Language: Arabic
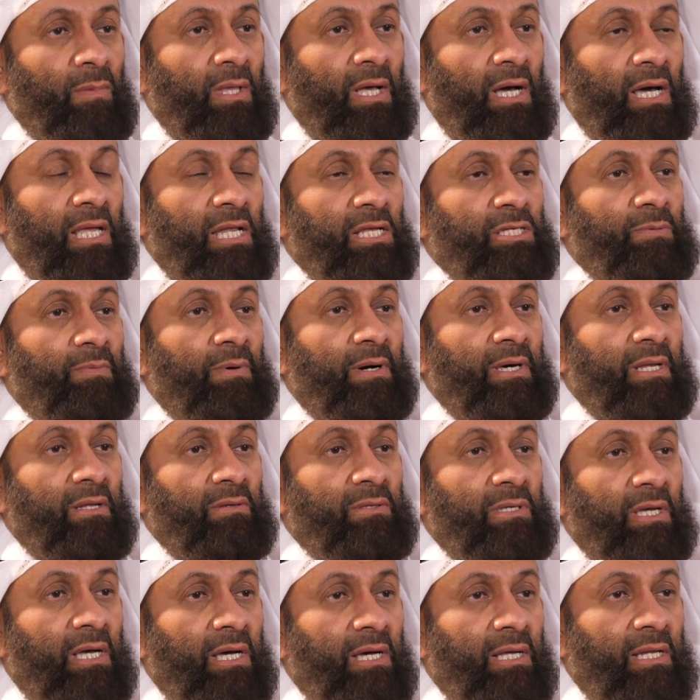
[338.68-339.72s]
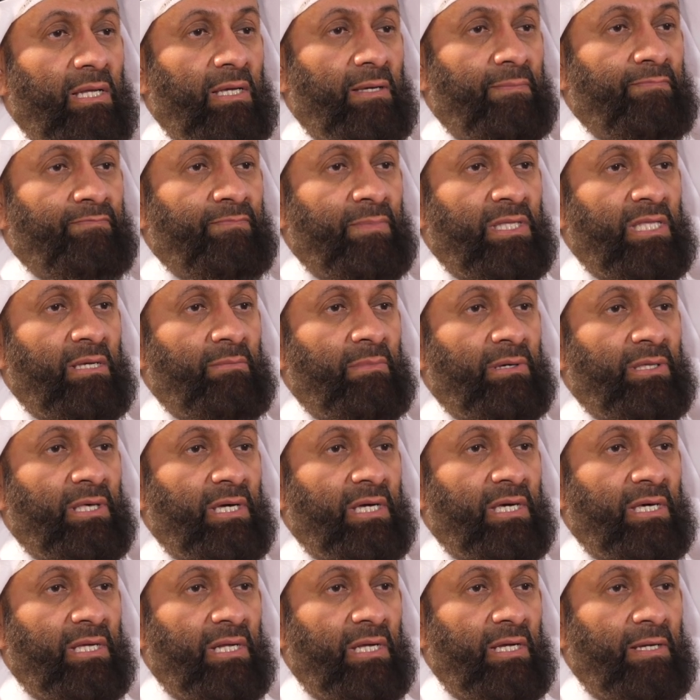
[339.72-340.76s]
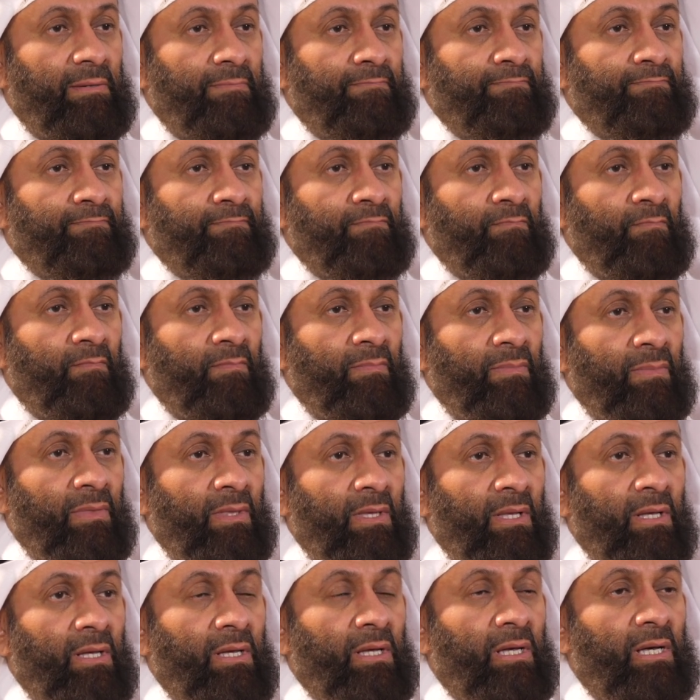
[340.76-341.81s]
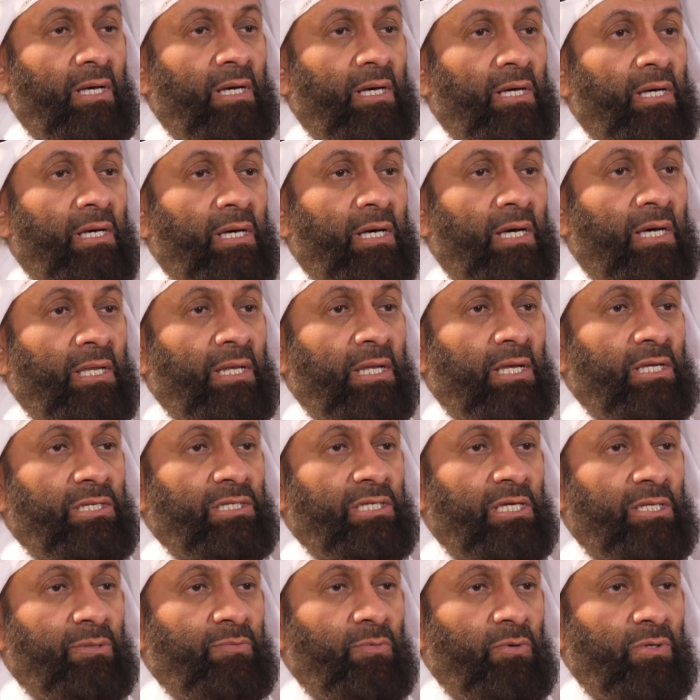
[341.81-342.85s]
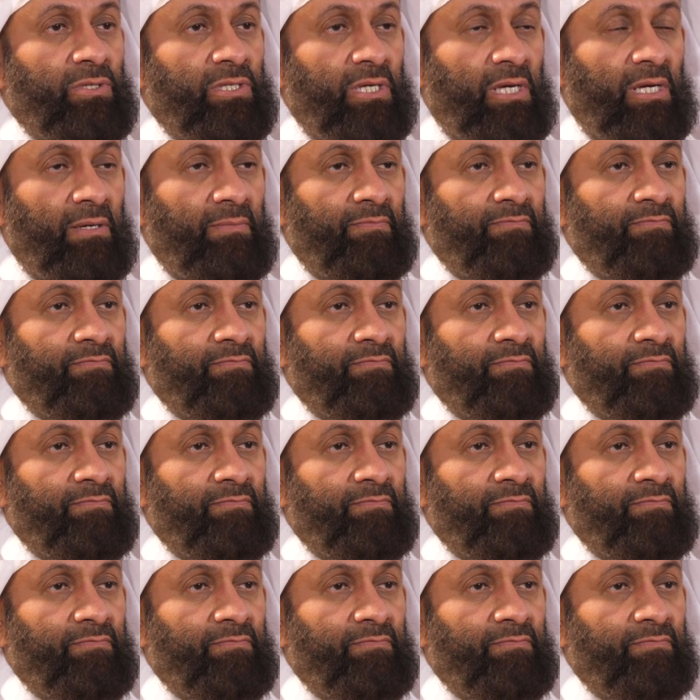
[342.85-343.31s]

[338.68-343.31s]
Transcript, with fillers: الله سبحانه وتعالى عندما ذكر آه، عن قصة موسى